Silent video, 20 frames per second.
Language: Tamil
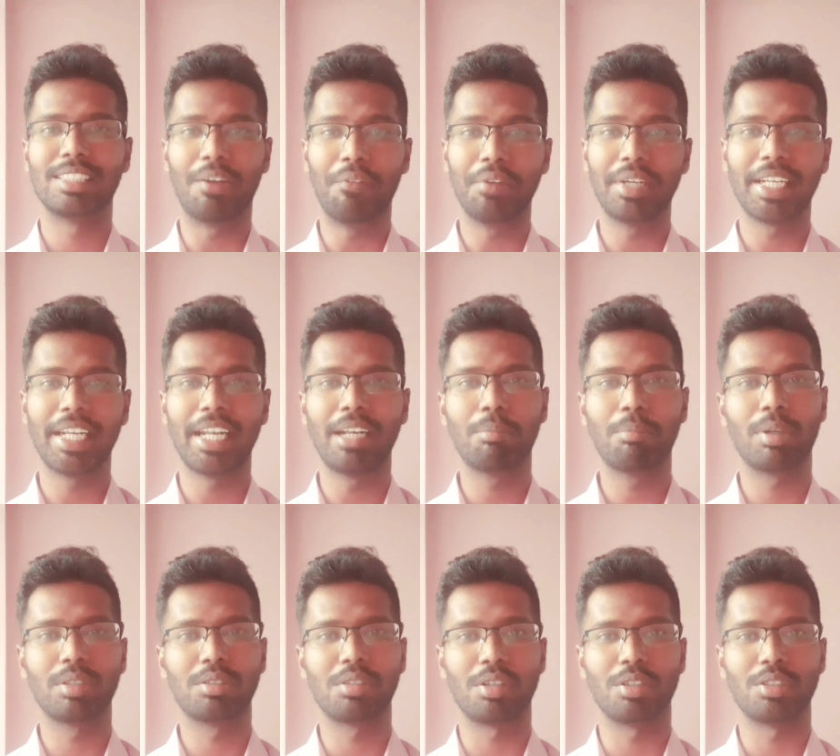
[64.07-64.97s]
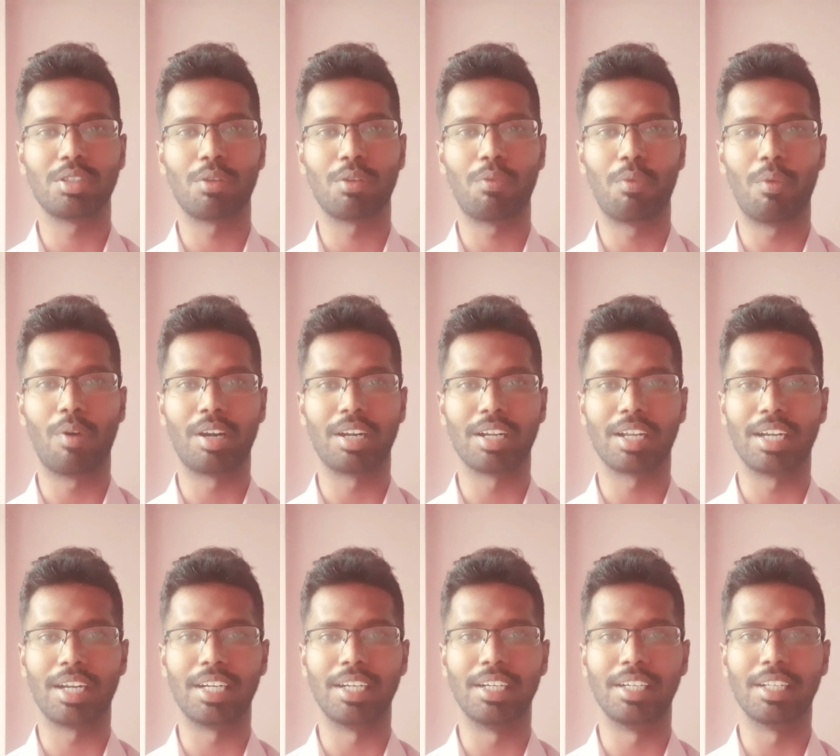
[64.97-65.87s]
செவன்ட்டி நைன் பர்சன்டேஜ் ஆஃப் வாட்டர்
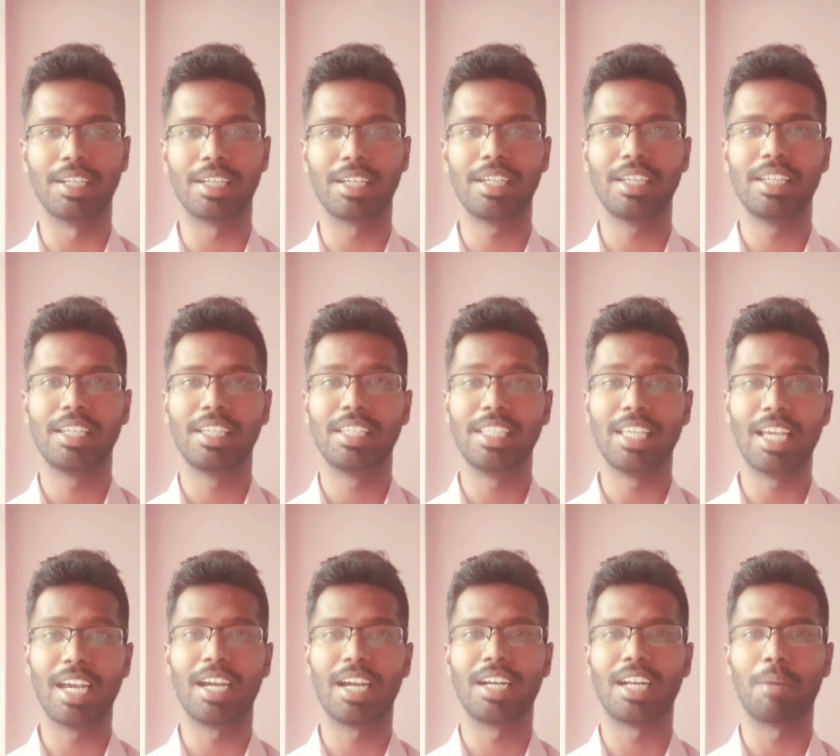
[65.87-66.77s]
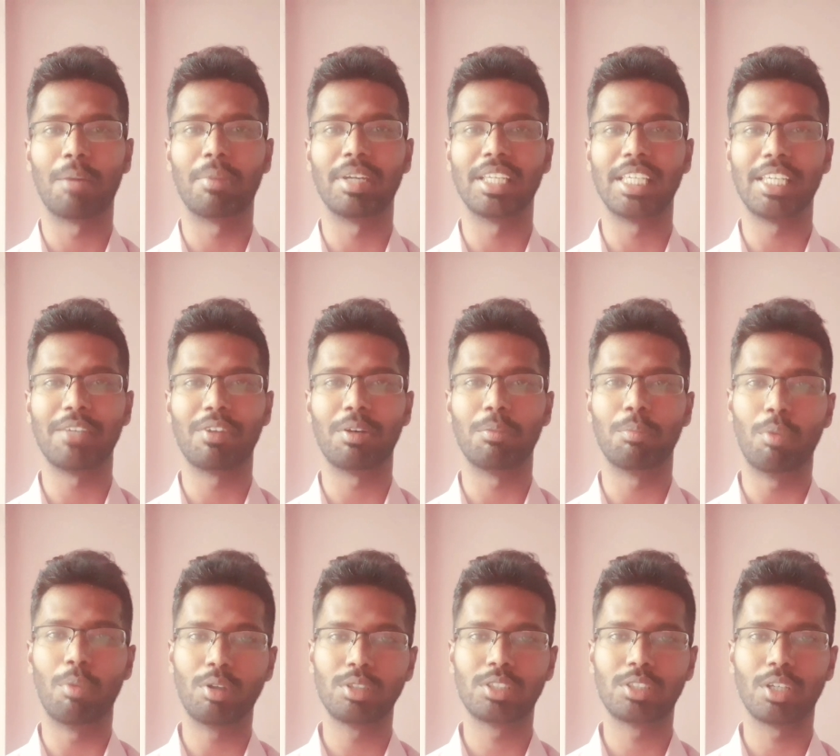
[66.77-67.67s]
கண்டென்ட் இருக்குது ஏன் நம்ம ஈவன்
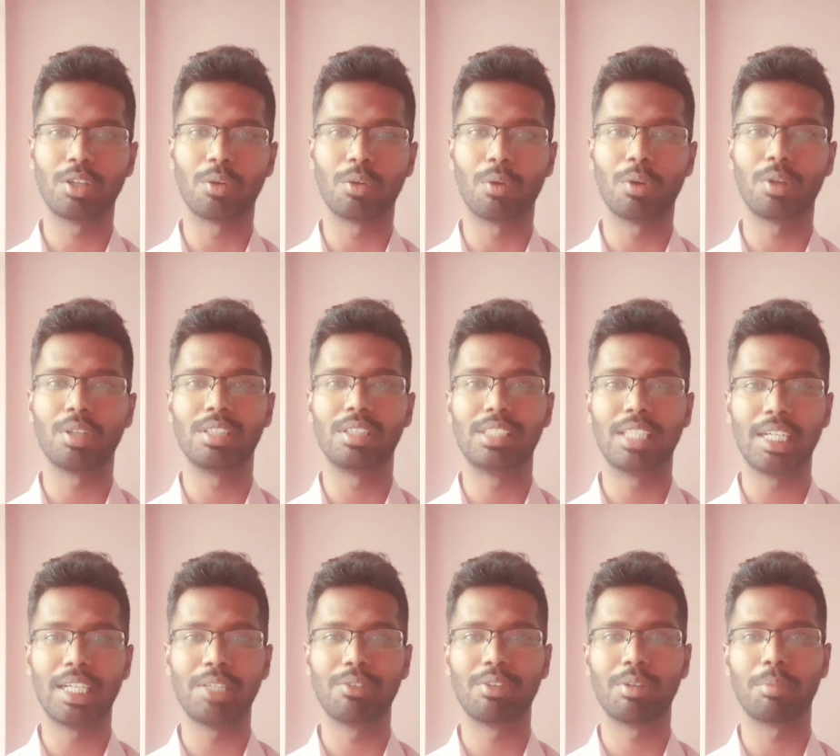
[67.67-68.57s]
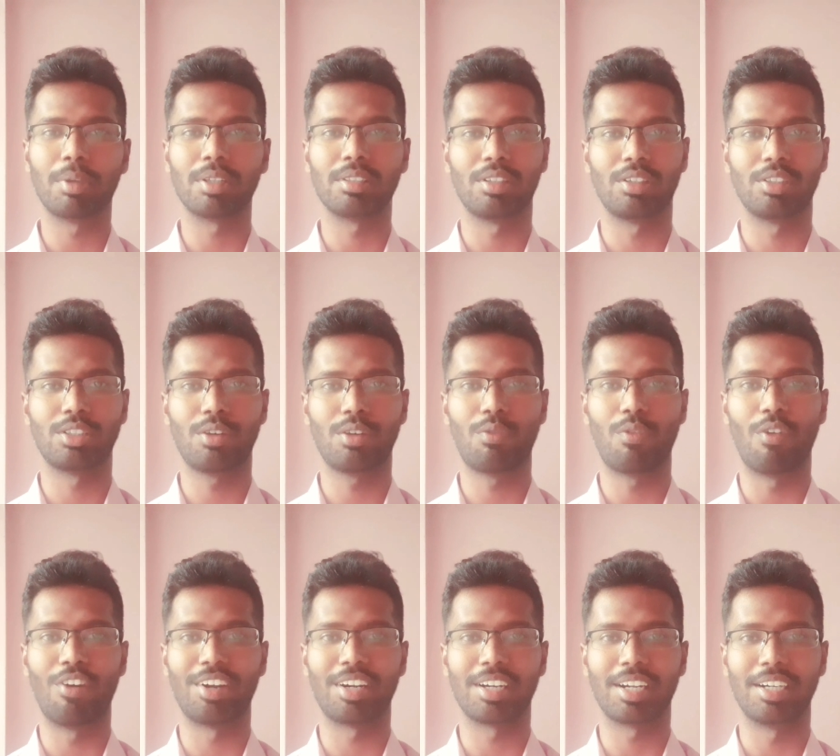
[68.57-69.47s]
போன்ஸில் கூட தேர்ட்டி ஒன் பர்சன்டேஜ் ஆஃப்
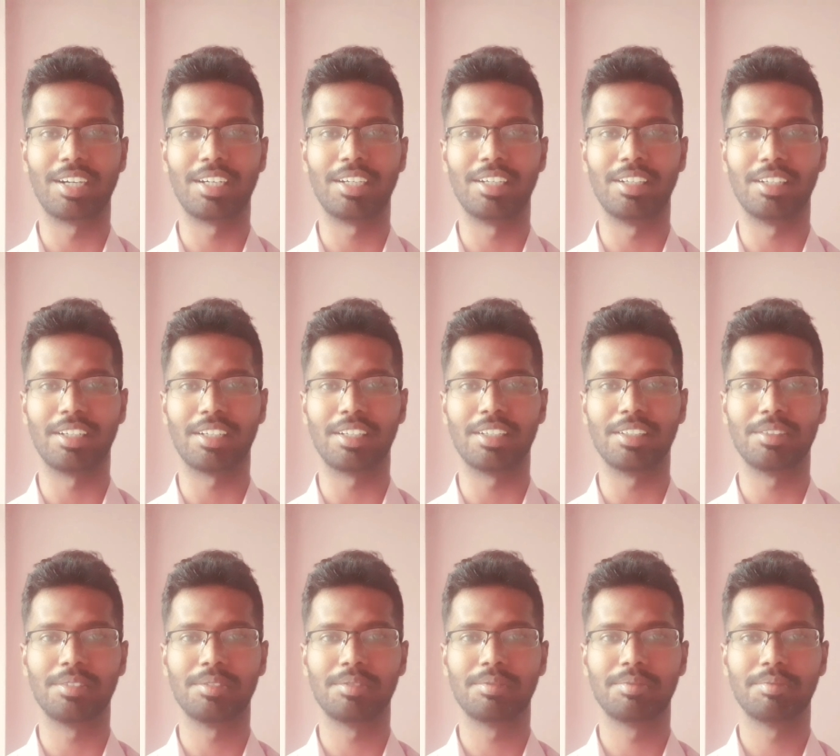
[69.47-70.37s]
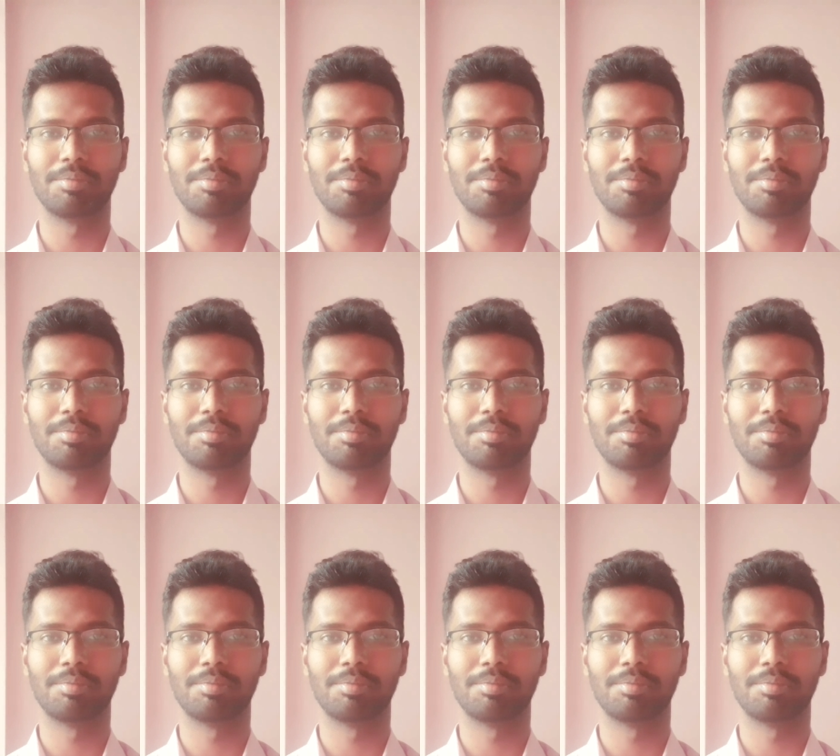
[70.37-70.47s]
வாட்டர் கண்டென்ட் இருக்குது